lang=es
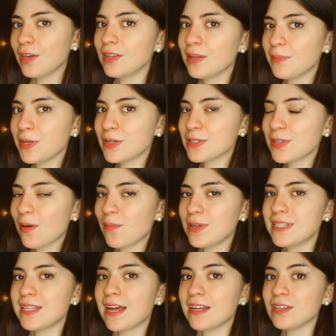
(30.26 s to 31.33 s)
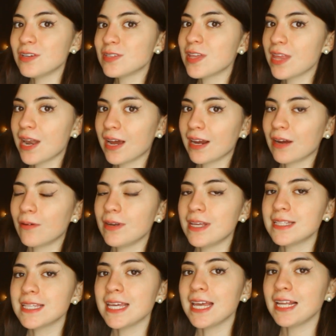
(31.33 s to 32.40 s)
amigos? ¿Cómo están? Yo soy Diana
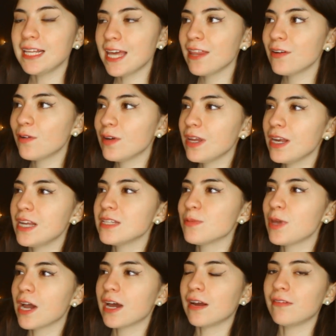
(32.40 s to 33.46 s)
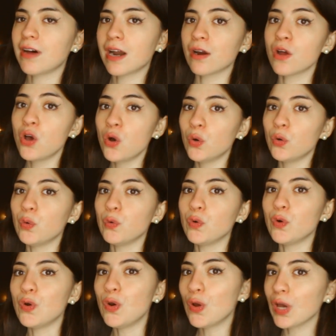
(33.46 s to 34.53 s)
Craules y el día de hoy les voy a grabar
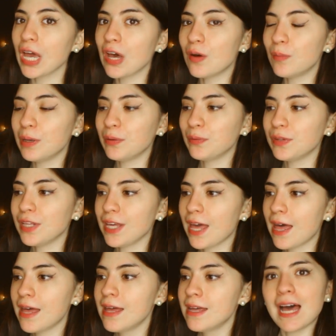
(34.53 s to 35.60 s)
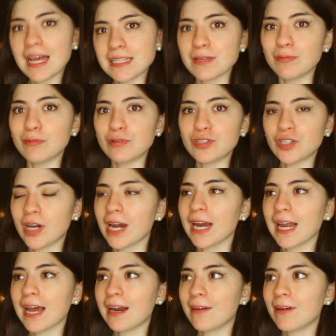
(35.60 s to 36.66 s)
un lo que como en un día. Hace mucho que
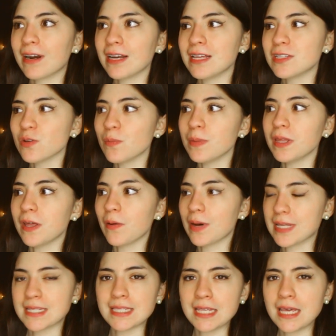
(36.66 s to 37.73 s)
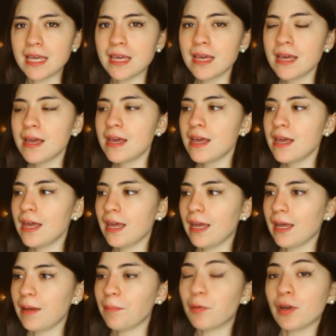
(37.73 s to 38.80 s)
quería grabarles un video así
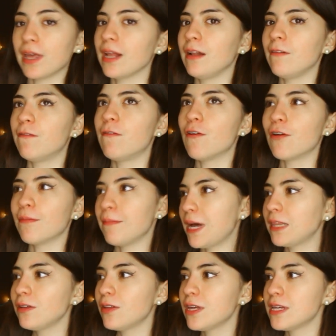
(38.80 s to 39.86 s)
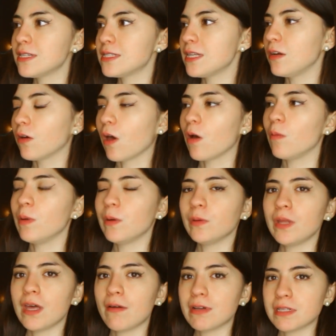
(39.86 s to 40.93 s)
eh, porque el formato de este lo que como en un
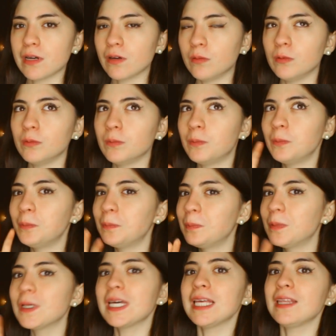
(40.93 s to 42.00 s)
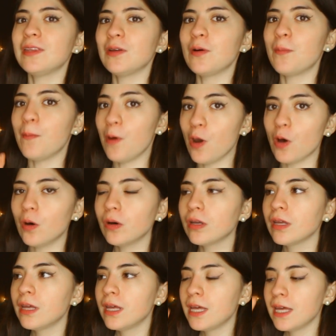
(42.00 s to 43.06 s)
día va a ser como un poquito vlog
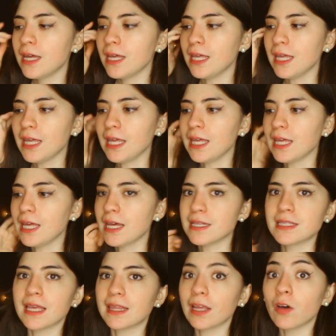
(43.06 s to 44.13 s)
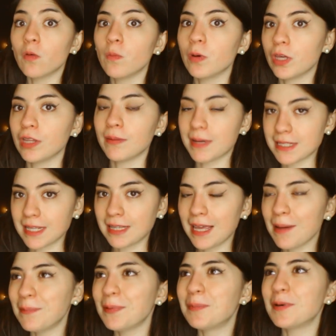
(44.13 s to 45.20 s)
y es que tengo un poquito más de
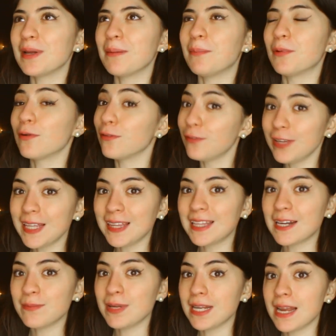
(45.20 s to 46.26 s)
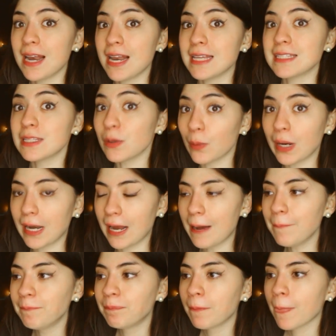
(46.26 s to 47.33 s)
tiempo porque por fin terminé la escuela.